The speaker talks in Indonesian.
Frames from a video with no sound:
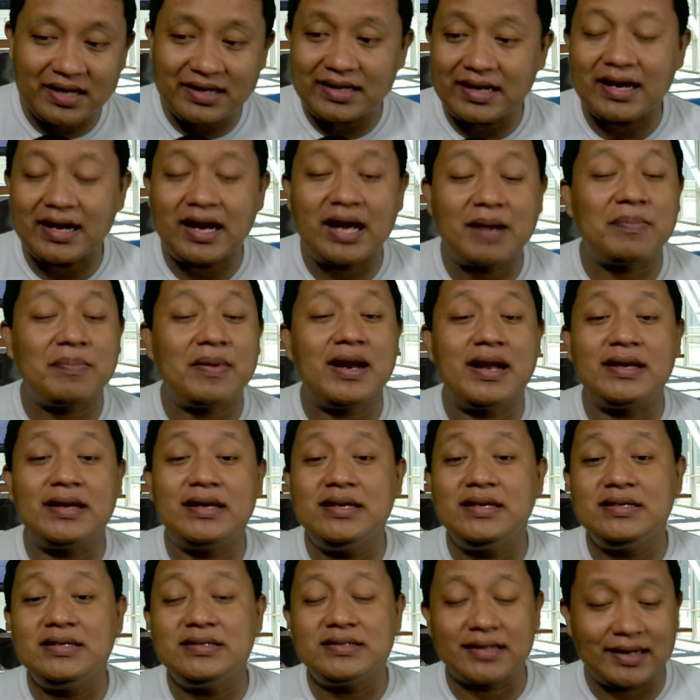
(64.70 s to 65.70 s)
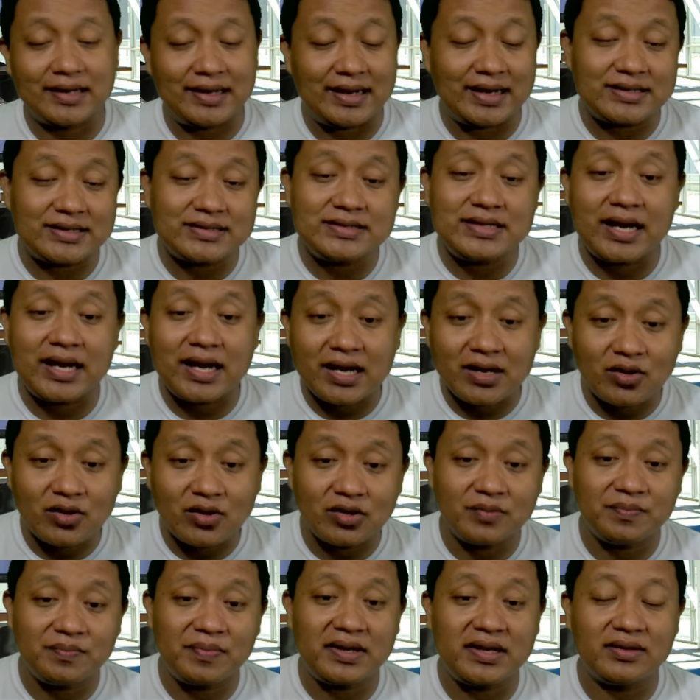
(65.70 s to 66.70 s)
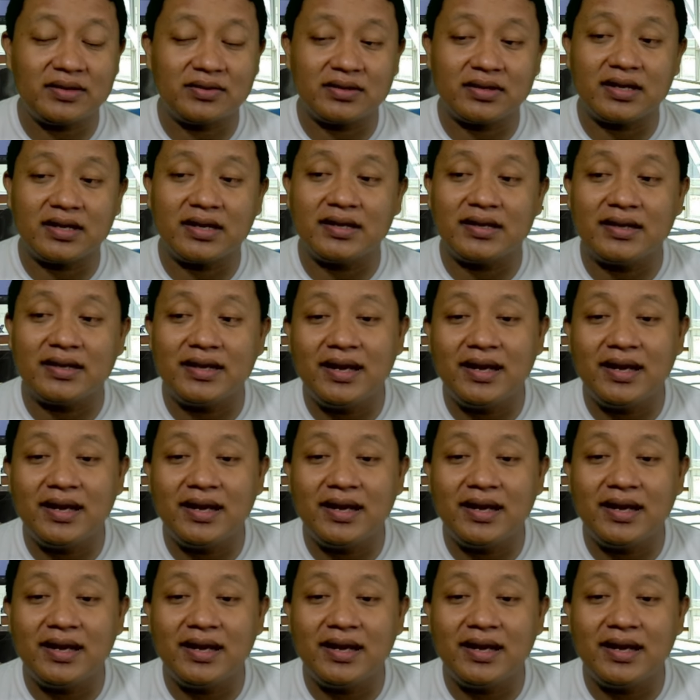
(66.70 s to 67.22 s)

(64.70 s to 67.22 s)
dan apalagi sekelas Jarot begitu kan.